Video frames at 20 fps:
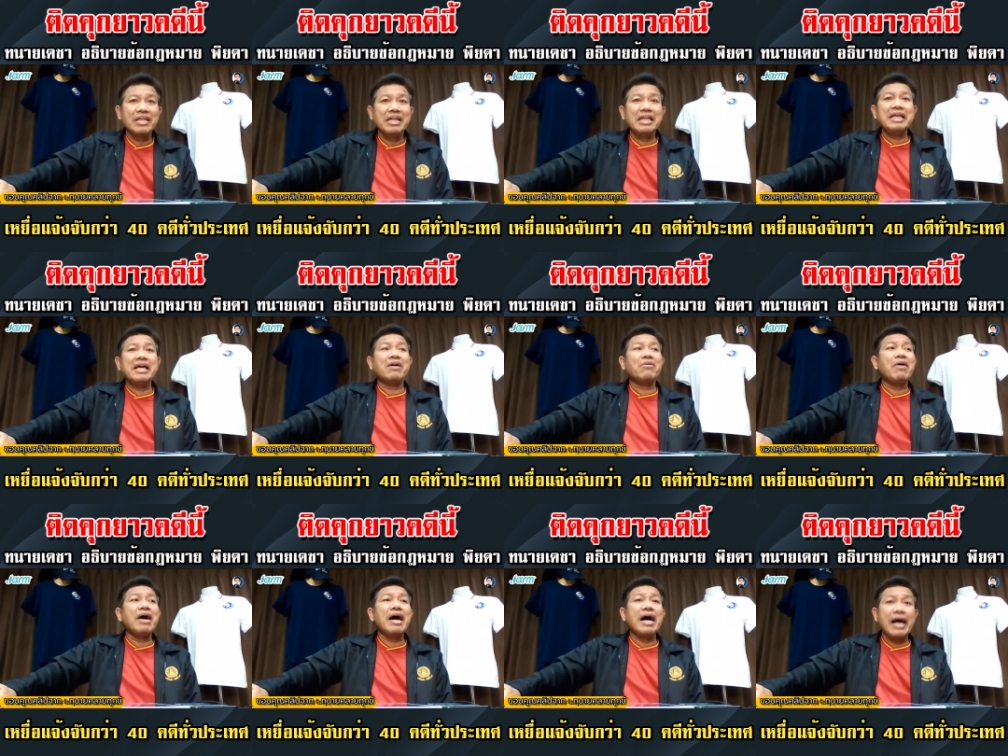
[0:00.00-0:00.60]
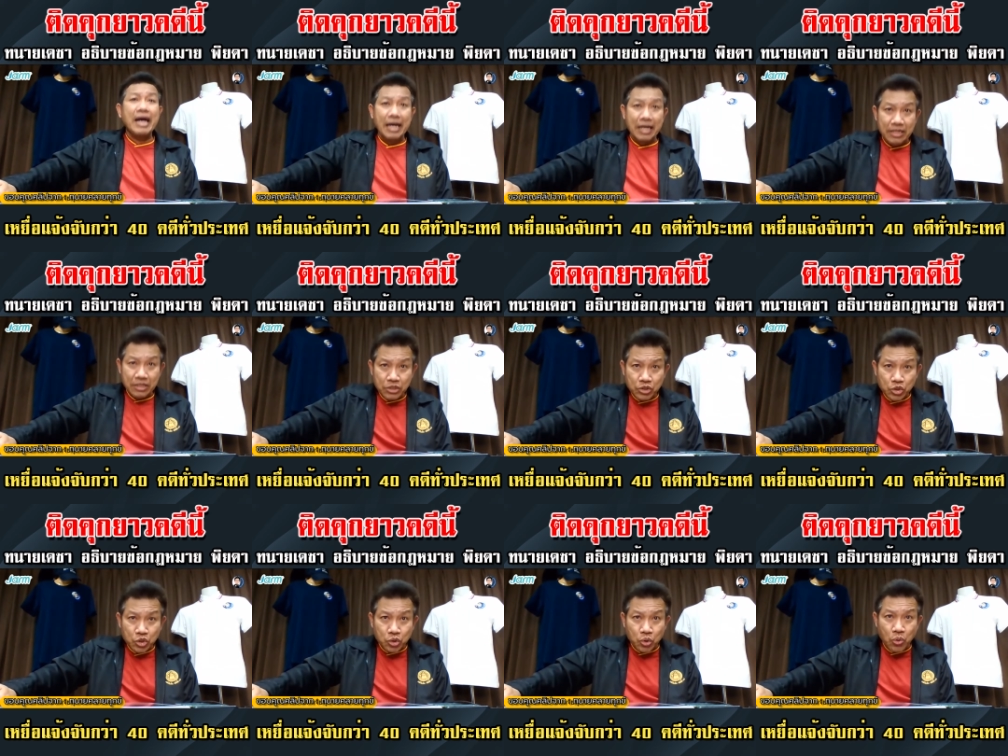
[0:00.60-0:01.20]
เรียกว่า
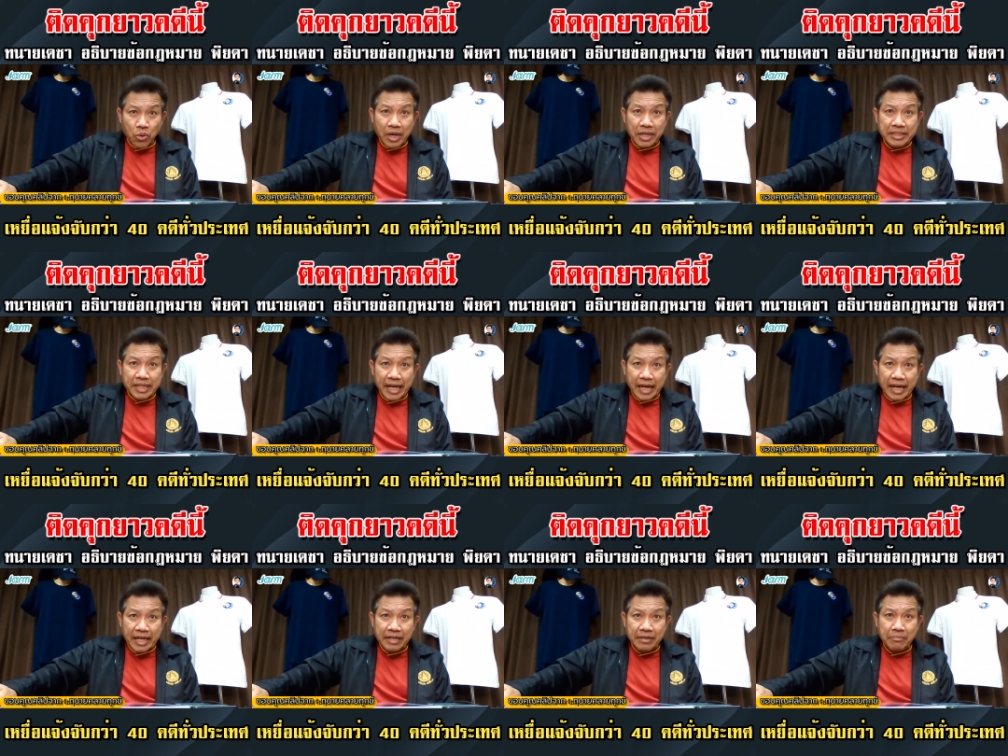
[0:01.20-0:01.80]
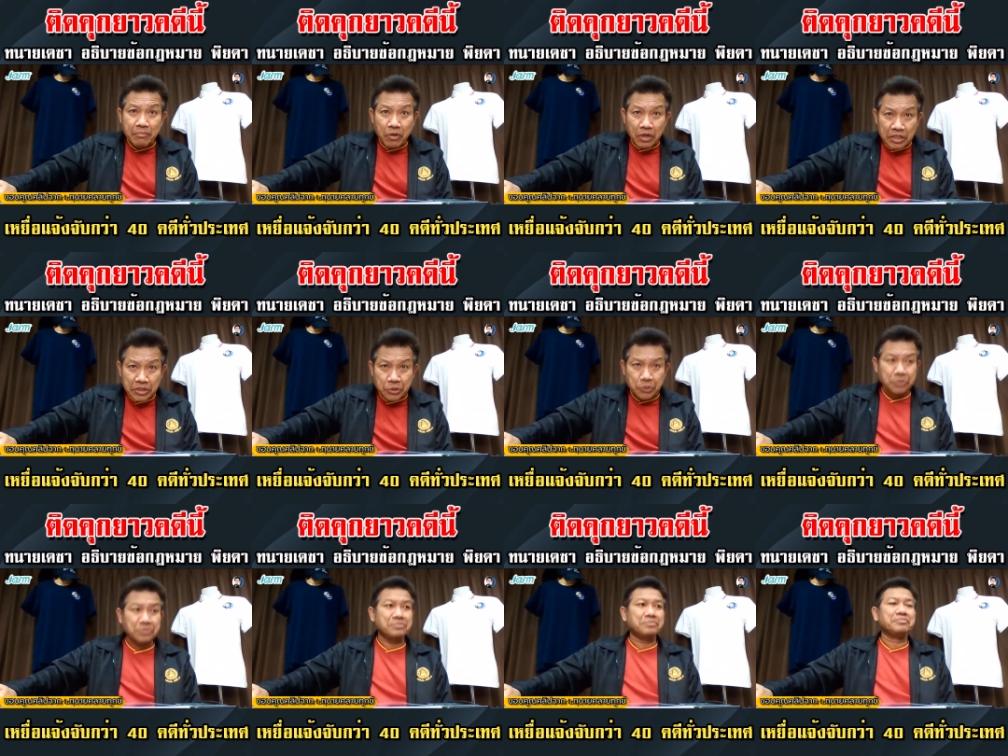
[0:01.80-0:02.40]
ตัวแทนบ
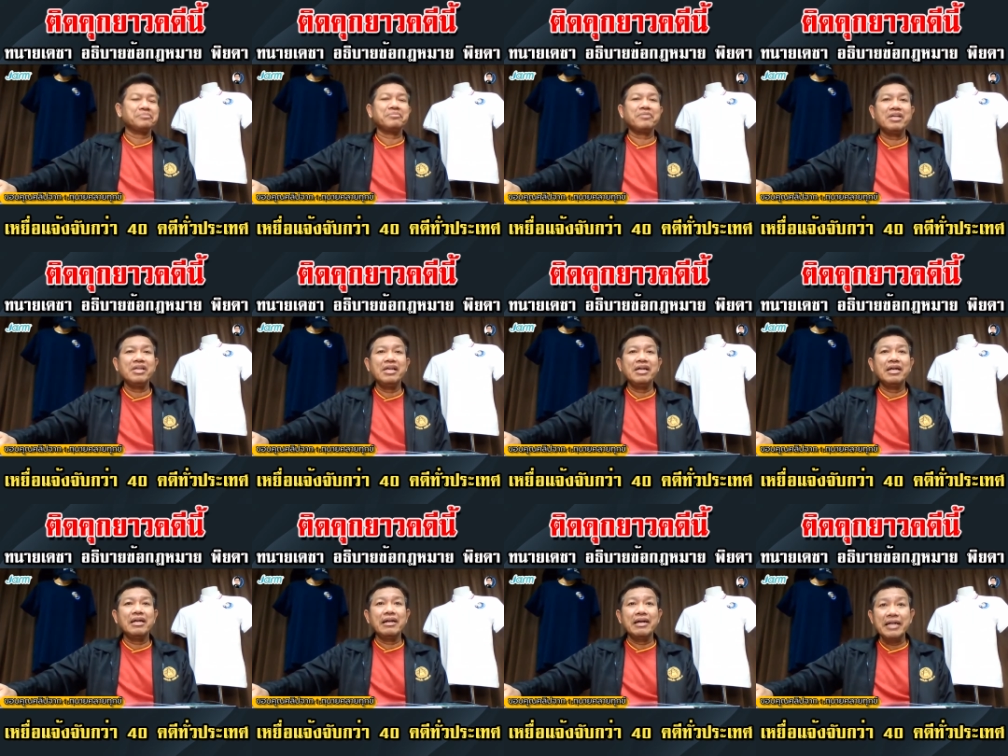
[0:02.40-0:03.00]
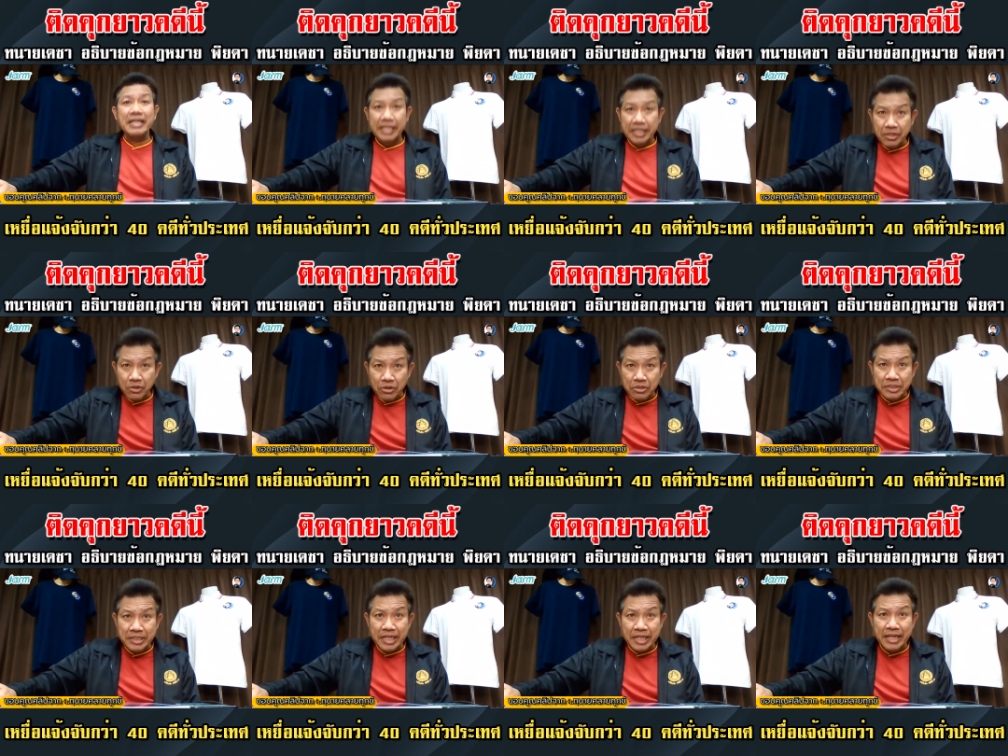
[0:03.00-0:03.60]
ริสุทธิ์หรือ
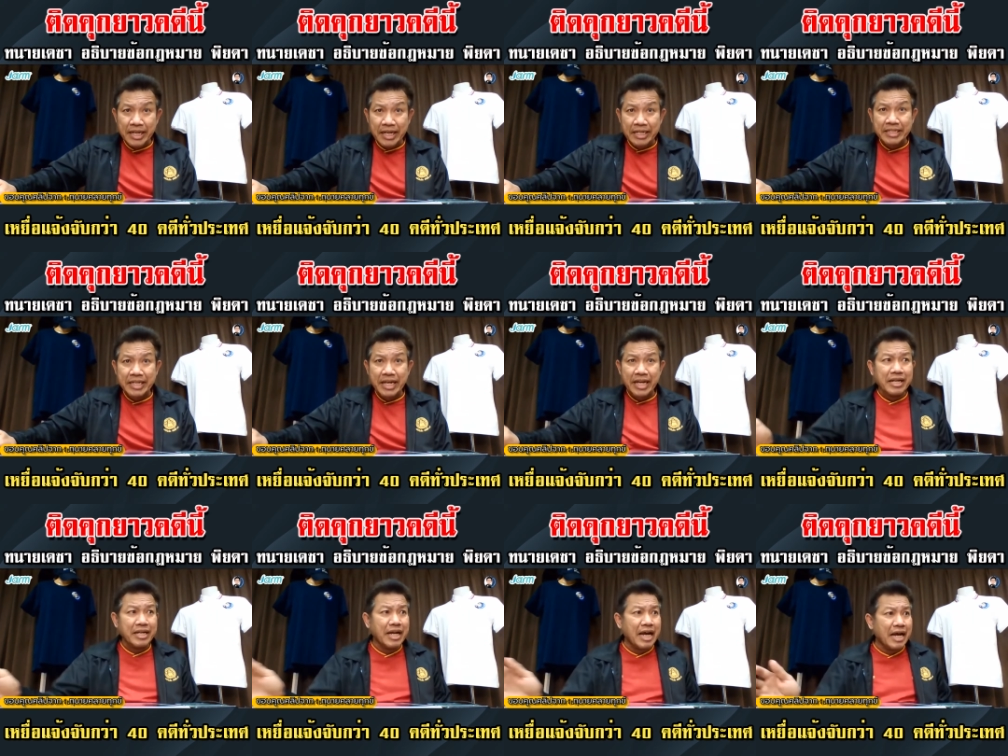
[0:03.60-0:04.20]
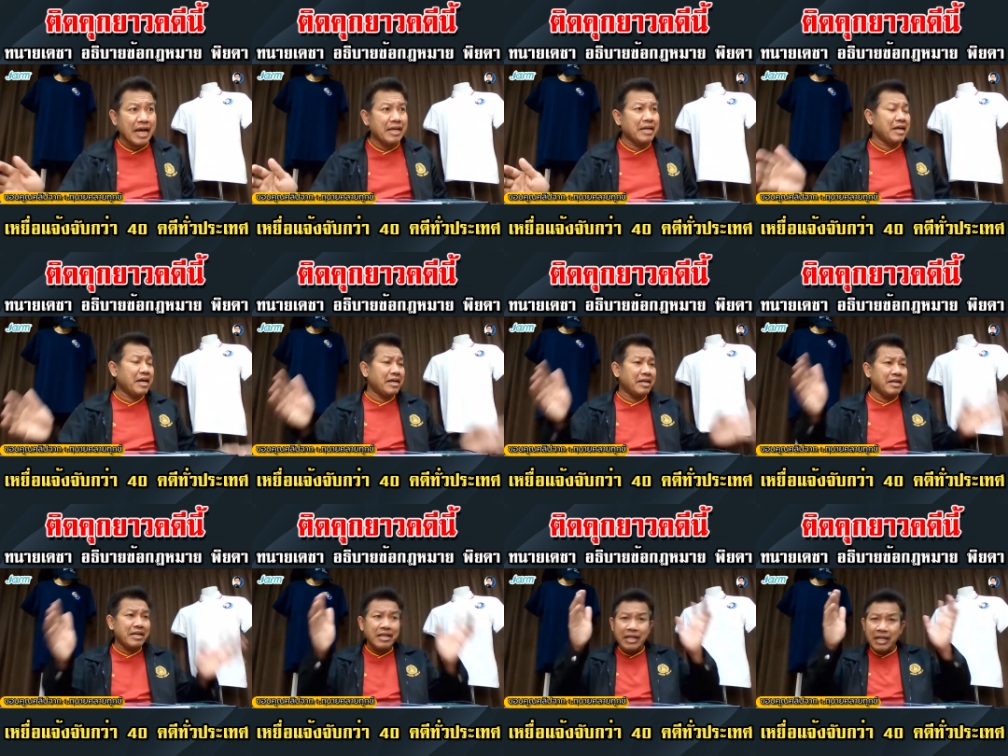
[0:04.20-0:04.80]
innocent agent ใคร
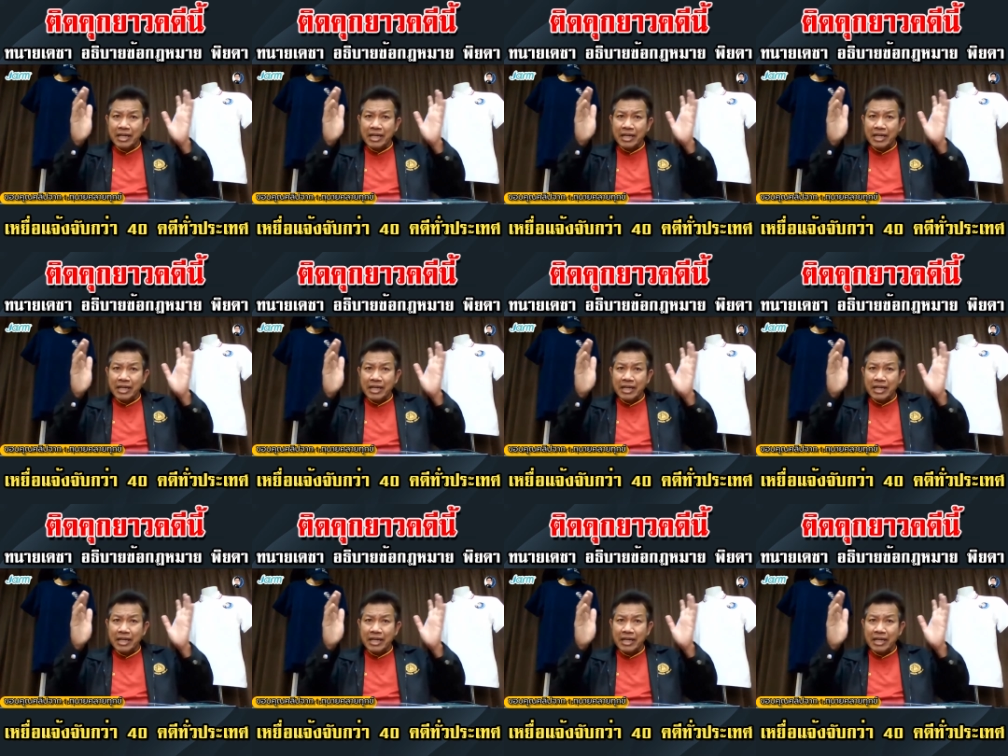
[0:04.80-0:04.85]
เรียน